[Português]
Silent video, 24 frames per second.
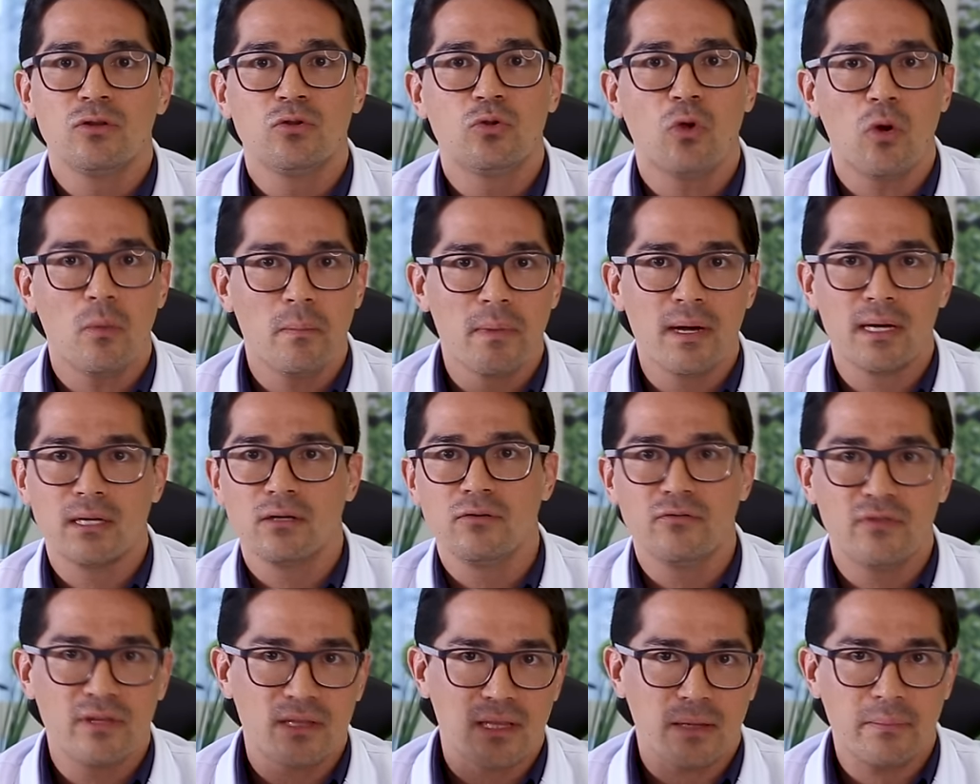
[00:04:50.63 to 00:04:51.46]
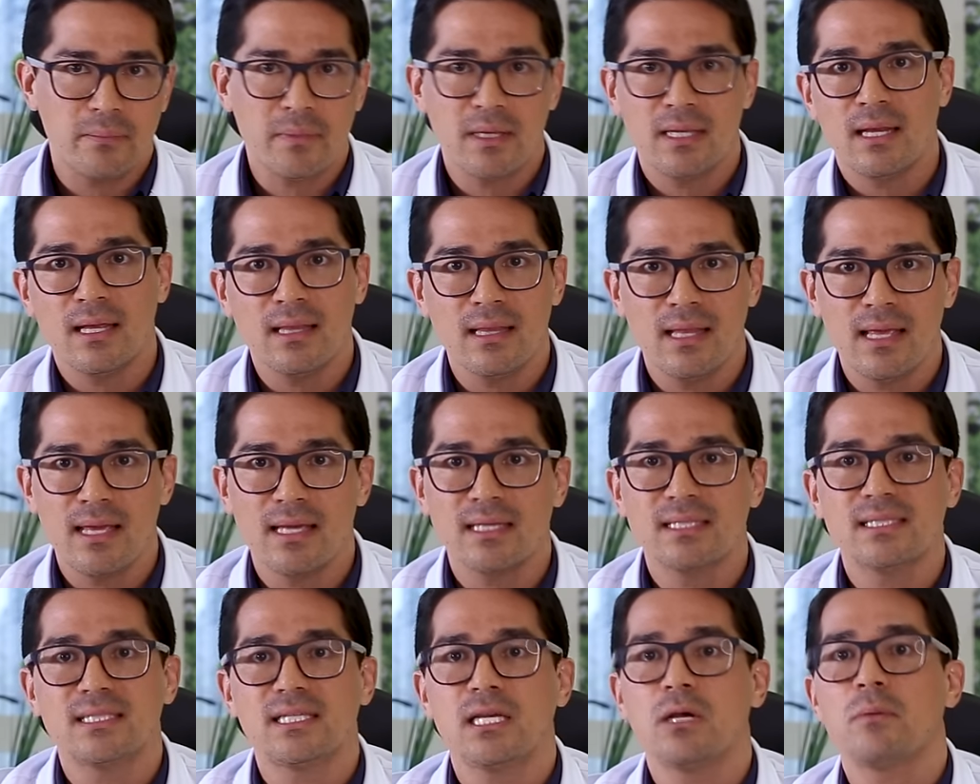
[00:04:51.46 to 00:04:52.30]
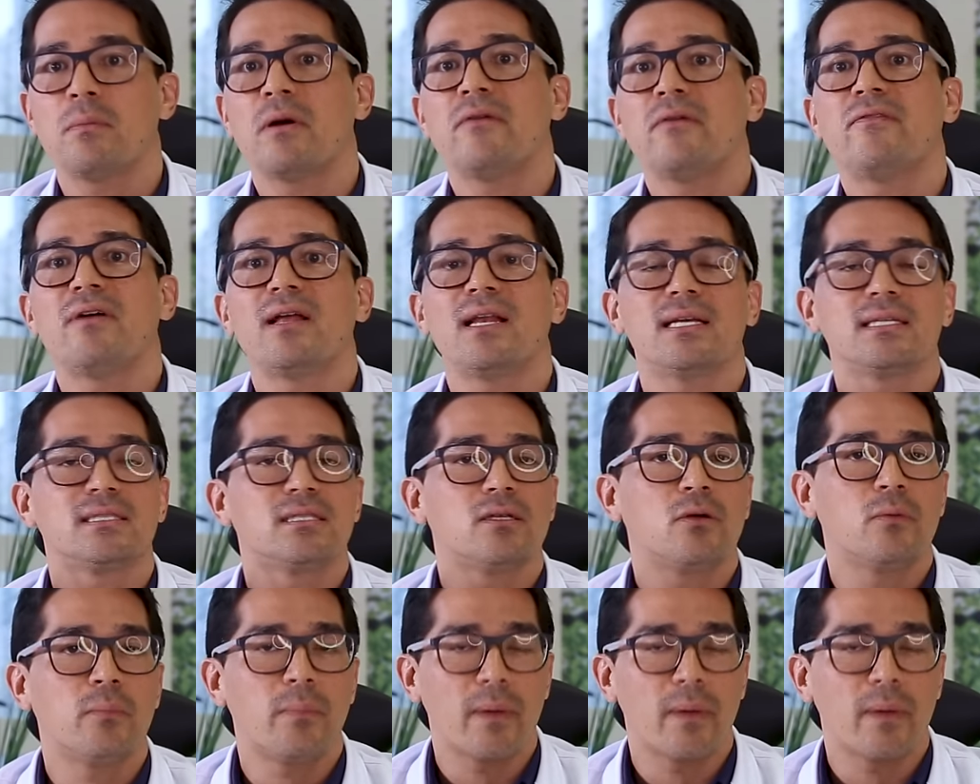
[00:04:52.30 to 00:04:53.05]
tomando vitamina D sem uma avaliação